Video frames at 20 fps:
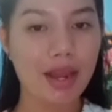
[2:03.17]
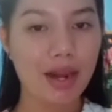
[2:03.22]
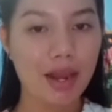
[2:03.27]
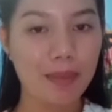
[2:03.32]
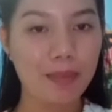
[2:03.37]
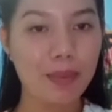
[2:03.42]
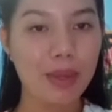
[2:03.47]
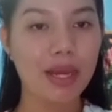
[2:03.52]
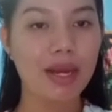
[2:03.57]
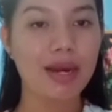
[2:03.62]

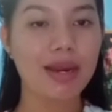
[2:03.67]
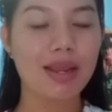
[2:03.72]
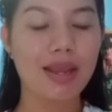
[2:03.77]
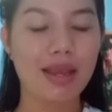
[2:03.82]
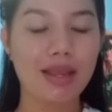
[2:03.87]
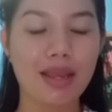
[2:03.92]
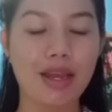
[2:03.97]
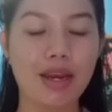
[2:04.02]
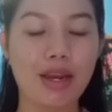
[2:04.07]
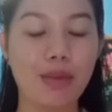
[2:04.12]
adalah
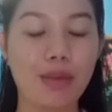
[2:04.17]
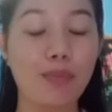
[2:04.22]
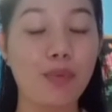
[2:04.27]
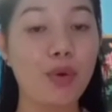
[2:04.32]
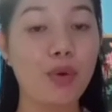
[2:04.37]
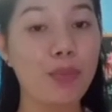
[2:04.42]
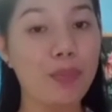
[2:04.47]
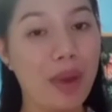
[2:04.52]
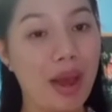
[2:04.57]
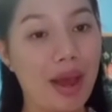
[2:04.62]
pengertian dari
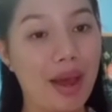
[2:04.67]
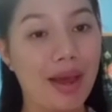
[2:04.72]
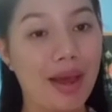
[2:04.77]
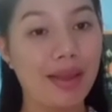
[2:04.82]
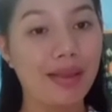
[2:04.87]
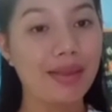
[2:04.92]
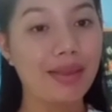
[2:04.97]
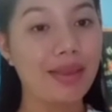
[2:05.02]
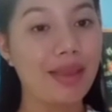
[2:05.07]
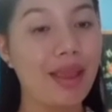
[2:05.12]

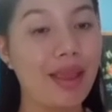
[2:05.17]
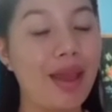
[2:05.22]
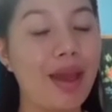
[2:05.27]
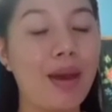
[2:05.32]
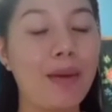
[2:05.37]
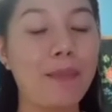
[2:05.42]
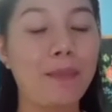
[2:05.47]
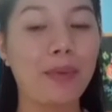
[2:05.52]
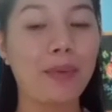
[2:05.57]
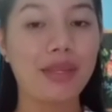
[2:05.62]
perubahan
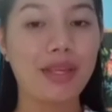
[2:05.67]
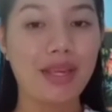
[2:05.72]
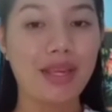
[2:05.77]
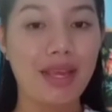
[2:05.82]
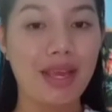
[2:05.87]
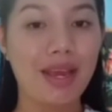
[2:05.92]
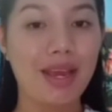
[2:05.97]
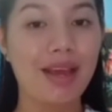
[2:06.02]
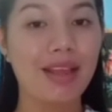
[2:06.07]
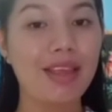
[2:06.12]

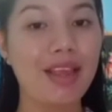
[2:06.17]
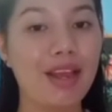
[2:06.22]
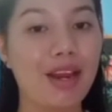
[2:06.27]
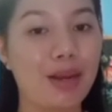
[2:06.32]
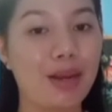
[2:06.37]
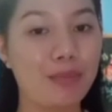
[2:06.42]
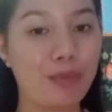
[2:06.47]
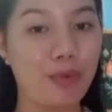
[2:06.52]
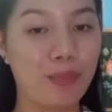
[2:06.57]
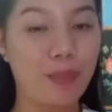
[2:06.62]
pendidikan
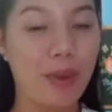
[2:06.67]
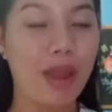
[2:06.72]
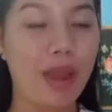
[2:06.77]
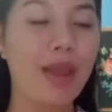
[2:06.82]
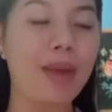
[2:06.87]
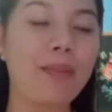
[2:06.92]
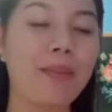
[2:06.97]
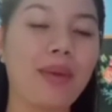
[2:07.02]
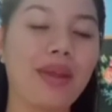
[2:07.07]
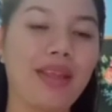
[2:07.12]
dalam
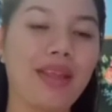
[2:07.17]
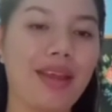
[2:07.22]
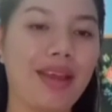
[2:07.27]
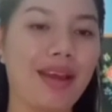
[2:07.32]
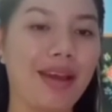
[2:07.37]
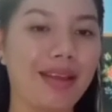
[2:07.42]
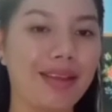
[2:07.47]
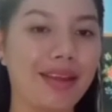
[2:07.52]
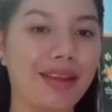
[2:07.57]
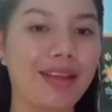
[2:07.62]
upaya
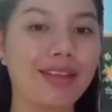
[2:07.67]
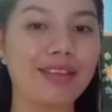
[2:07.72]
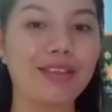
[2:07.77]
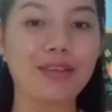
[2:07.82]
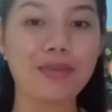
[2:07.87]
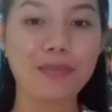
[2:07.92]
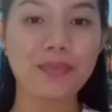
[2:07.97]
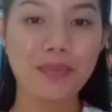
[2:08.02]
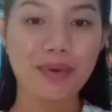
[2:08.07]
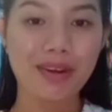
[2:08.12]
meningkatkan
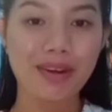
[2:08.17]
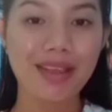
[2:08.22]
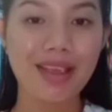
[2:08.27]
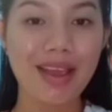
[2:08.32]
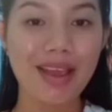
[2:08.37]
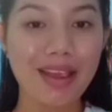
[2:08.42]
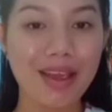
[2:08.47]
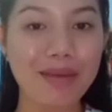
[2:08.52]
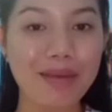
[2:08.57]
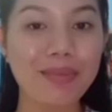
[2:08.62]
sumber
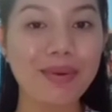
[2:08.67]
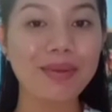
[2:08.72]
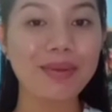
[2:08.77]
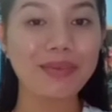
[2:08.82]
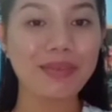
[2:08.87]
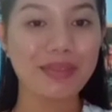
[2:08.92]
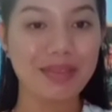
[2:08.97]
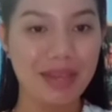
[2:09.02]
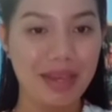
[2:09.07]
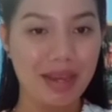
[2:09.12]
daya
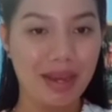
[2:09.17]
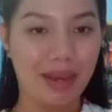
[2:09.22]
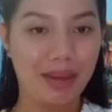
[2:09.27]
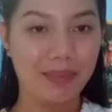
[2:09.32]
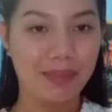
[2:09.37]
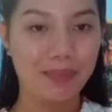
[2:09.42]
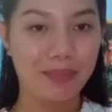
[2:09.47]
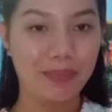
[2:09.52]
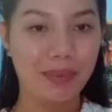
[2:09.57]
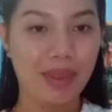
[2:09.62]

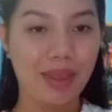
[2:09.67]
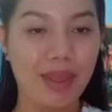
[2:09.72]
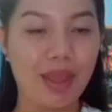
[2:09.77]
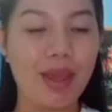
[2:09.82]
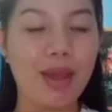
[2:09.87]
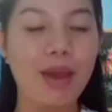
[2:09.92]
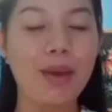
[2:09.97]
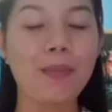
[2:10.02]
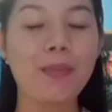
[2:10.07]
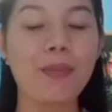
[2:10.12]
manusia.
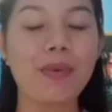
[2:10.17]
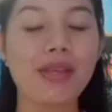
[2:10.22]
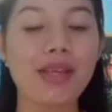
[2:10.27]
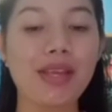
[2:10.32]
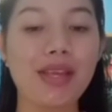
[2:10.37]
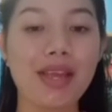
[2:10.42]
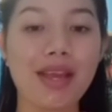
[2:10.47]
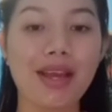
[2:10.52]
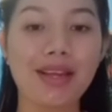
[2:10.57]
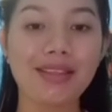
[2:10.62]

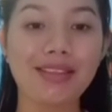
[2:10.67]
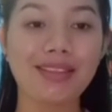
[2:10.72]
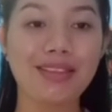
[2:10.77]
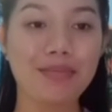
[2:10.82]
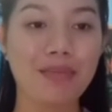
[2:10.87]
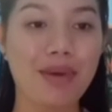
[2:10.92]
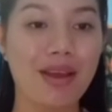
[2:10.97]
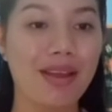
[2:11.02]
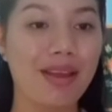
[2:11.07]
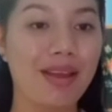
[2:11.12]
Pendidikan
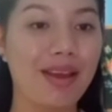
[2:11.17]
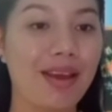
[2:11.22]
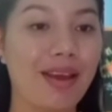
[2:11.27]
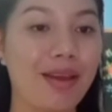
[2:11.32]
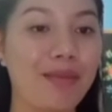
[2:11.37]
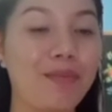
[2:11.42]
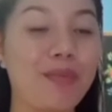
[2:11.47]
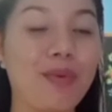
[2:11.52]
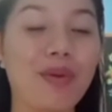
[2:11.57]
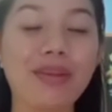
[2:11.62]

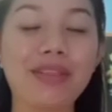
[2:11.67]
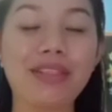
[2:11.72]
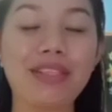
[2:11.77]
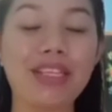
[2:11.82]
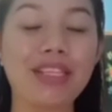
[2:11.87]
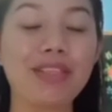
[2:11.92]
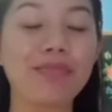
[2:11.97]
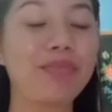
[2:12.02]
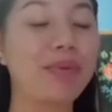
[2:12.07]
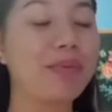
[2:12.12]
sebagai
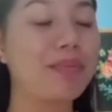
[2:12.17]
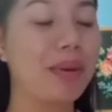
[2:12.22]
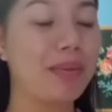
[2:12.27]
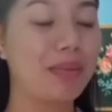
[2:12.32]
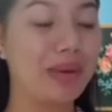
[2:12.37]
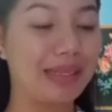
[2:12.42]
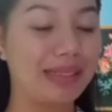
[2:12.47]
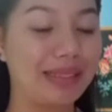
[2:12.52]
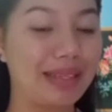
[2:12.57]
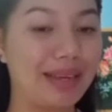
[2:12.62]
proses
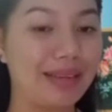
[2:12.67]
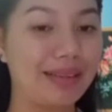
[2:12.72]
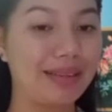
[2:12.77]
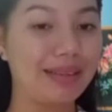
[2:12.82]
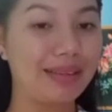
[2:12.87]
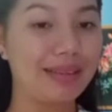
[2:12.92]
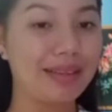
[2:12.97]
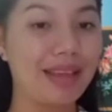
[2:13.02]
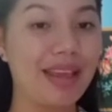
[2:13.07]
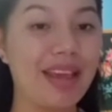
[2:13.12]

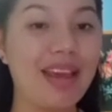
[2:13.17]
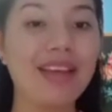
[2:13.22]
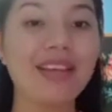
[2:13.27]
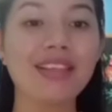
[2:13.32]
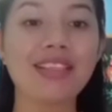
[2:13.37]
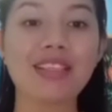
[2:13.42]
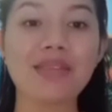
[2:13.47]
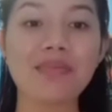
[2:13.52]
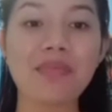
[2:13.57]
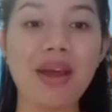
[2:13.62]
pembebasan,
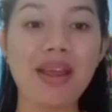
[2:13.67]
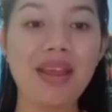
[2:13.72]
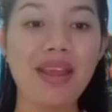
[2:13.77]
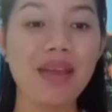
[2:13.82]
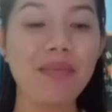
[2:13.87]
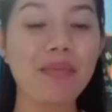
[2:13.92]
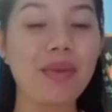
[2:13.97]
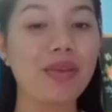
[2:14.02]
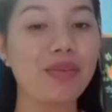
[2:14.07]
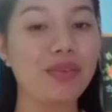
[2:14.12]

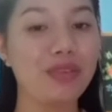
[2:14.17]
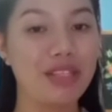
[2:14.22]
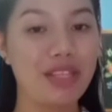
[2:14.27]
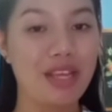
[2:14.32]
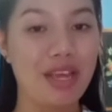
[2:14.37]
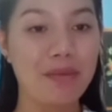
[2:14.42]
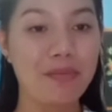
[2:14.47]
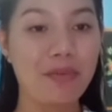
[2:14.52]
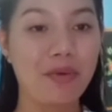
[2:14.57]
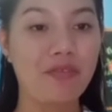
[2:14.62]
sebagian
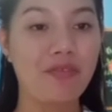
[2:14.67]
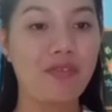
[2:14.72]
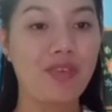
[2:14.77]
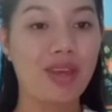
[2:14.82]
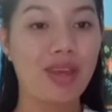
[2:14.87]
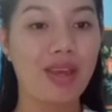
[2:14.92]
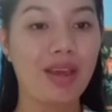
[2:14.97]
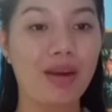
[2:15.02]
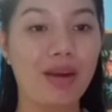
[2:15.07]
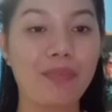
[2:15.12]
manusia
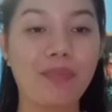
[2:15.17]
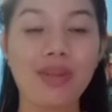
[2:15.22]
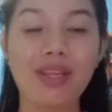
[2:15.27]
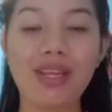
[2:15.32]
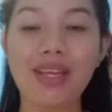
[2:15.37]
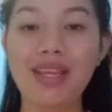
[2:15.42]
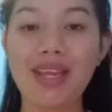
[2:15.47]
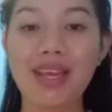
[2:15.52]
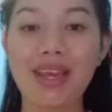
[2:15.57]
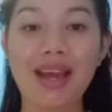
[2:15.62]
berpikir
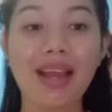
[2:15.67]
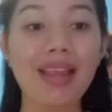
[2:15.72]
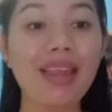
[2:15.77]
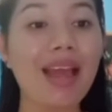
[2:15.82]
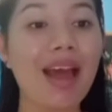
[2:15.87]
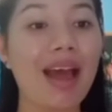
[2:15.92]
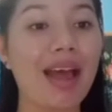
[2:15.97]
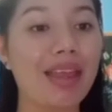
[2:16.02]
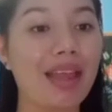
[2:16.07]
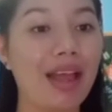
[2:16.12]
pendidikan
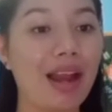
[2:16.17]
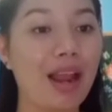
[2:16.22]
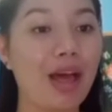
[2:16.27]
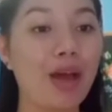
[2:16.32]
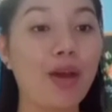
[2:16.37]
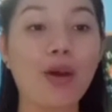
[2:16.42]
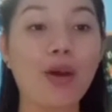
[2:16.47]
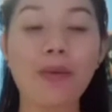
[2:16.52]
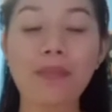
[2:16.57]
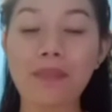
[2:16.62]

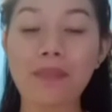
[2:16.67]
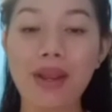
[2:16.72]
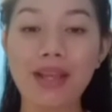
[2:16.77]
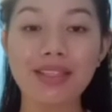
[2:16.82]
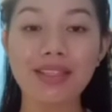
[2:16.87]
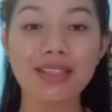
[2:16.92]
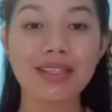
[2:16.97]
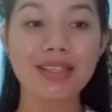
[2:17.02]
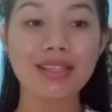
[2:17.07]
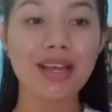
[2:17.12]
adalah
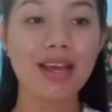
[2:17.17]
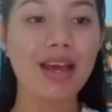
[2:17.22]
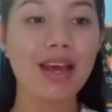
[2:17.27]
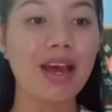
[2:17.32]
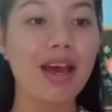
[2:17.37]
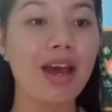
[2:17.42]
kompleks,